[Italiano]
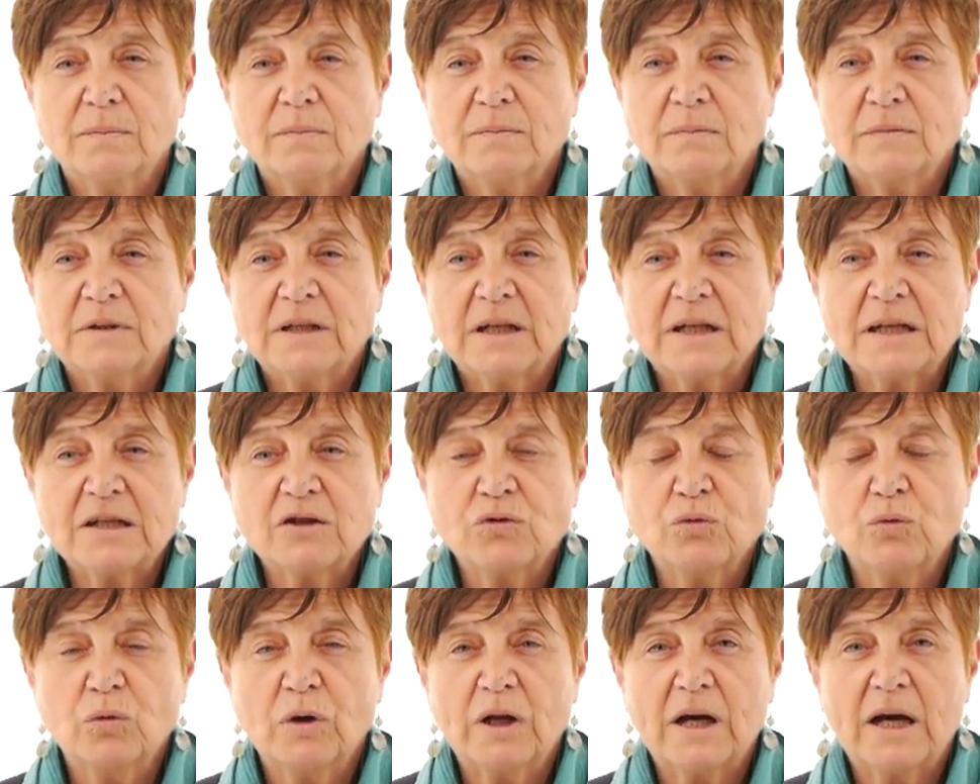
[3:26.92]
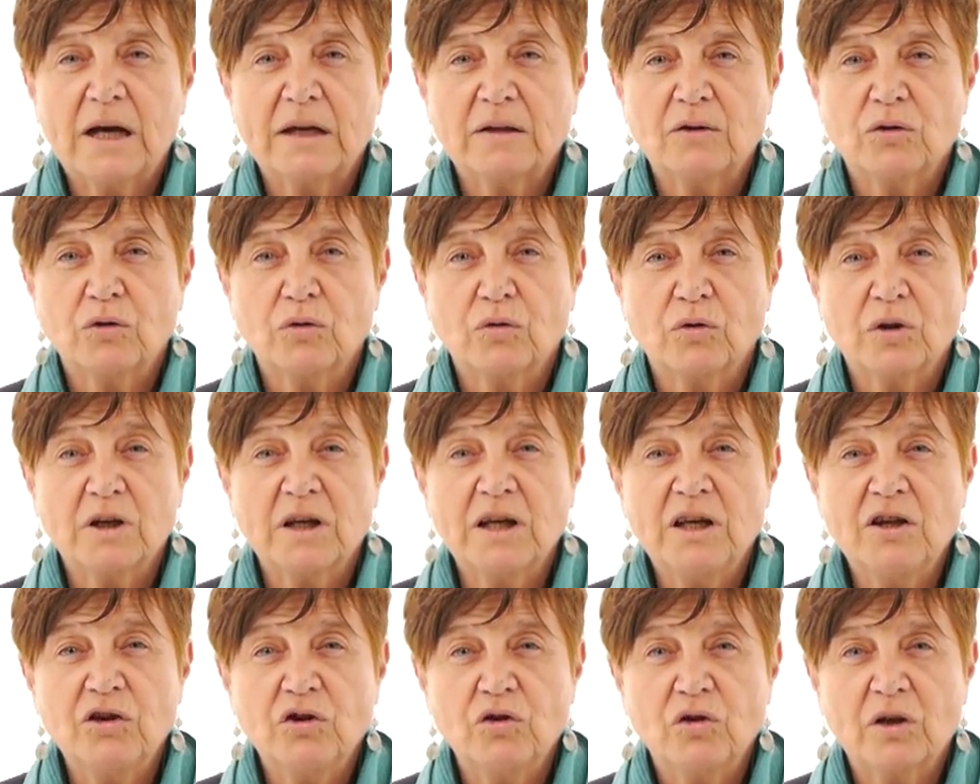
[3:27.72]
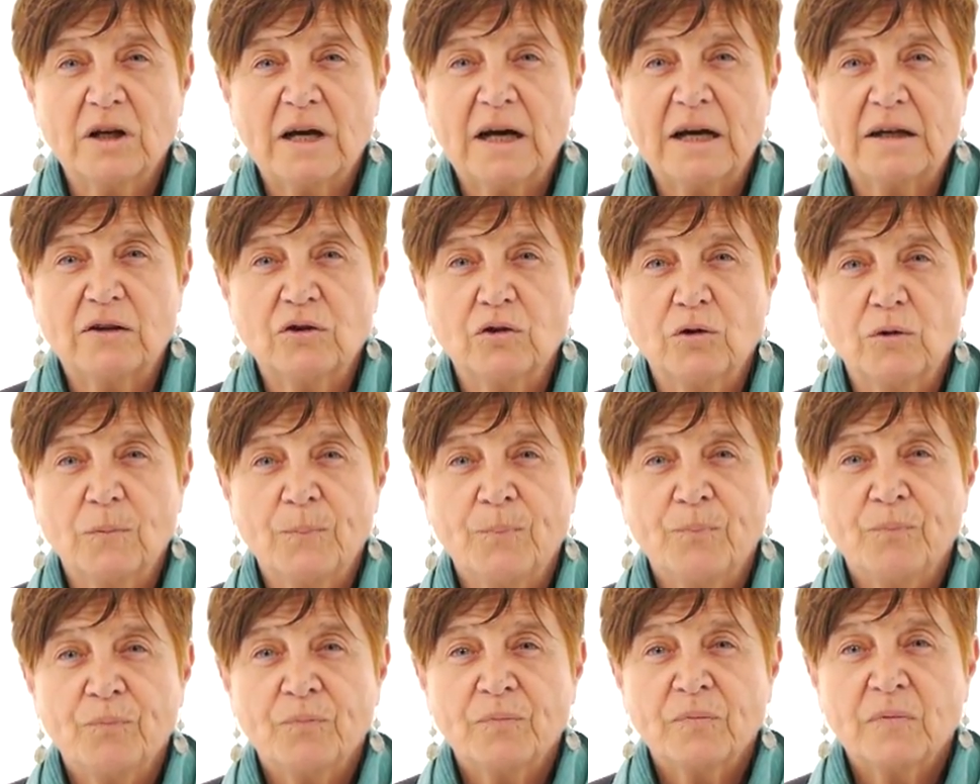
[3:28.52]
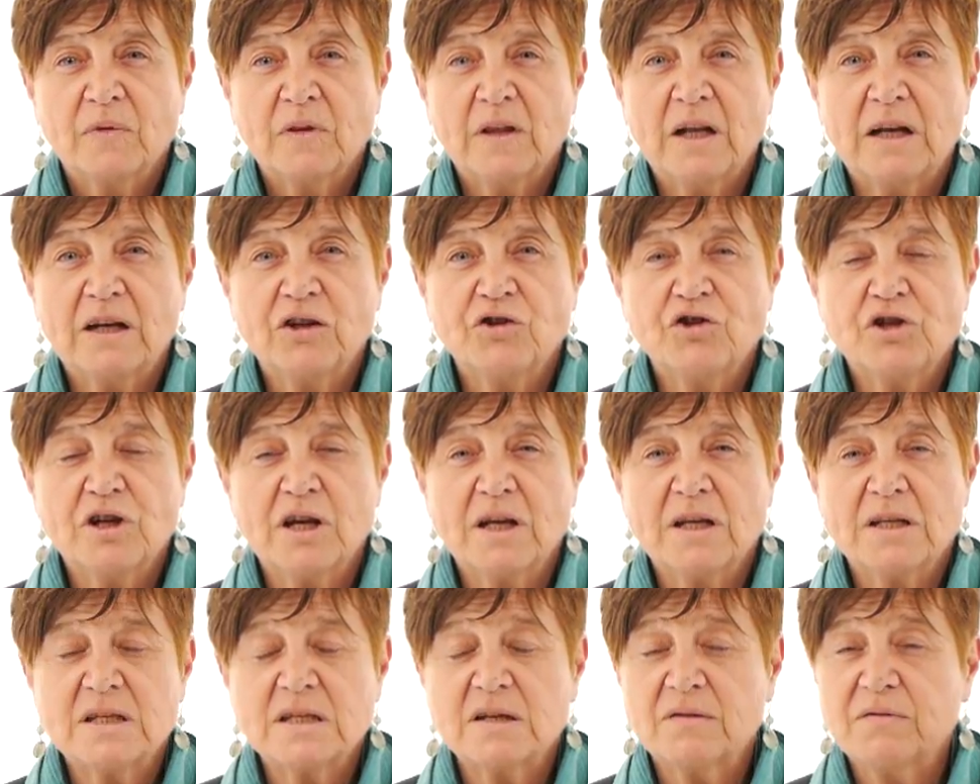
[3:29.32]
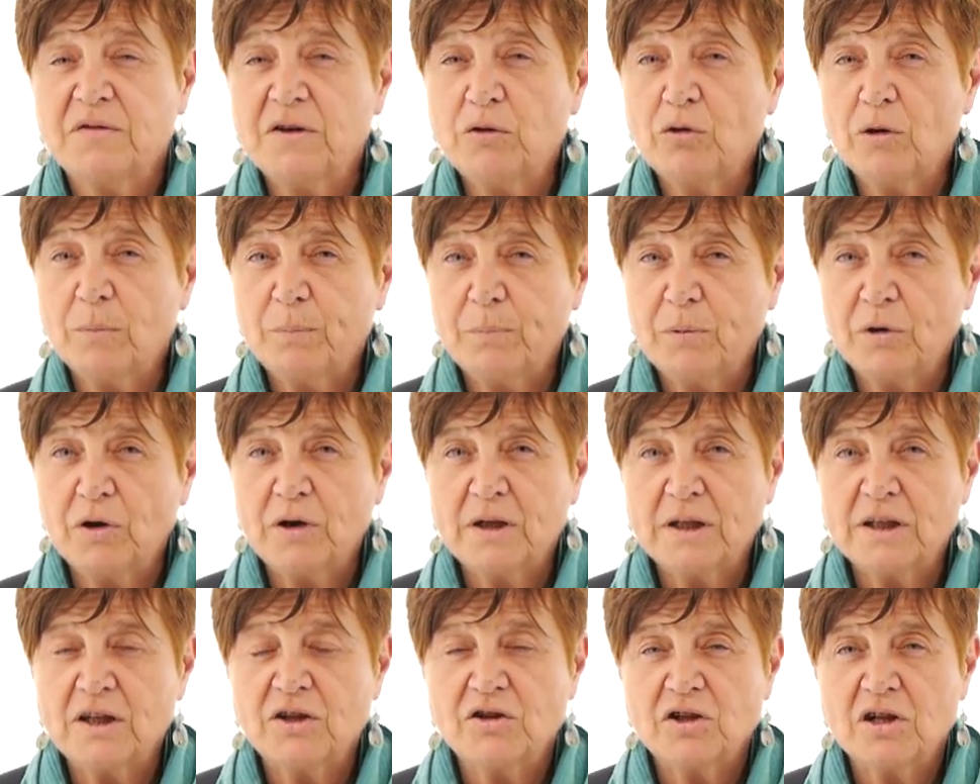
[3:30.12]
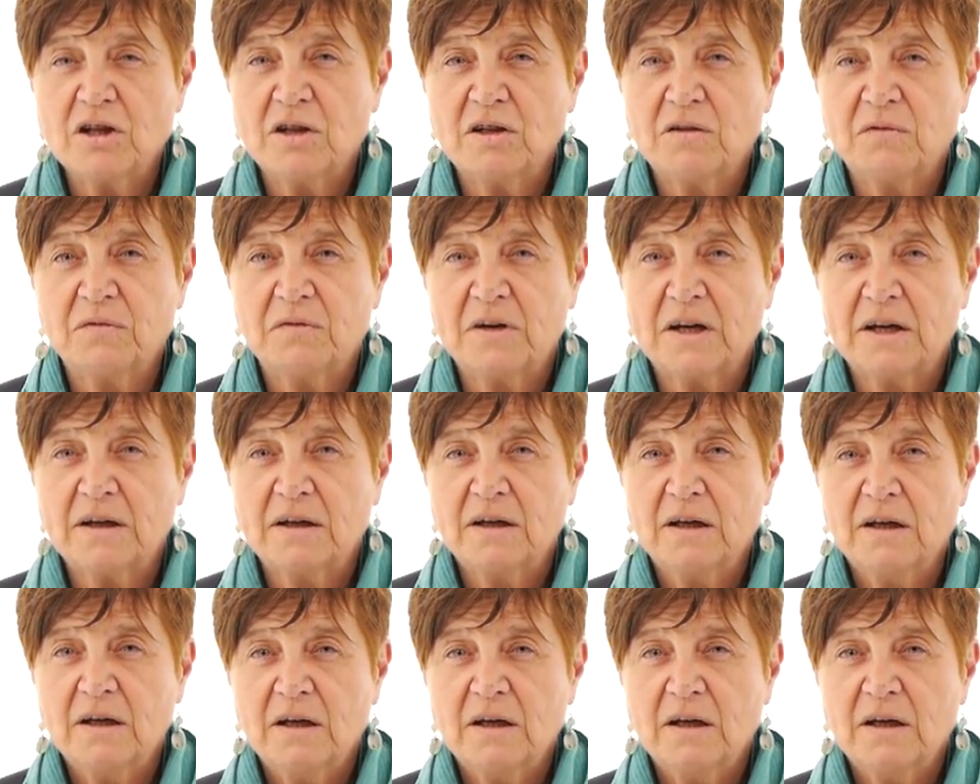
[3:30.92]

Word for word: trascurato, ignorato dalla scienza fino a pochi decenni fa.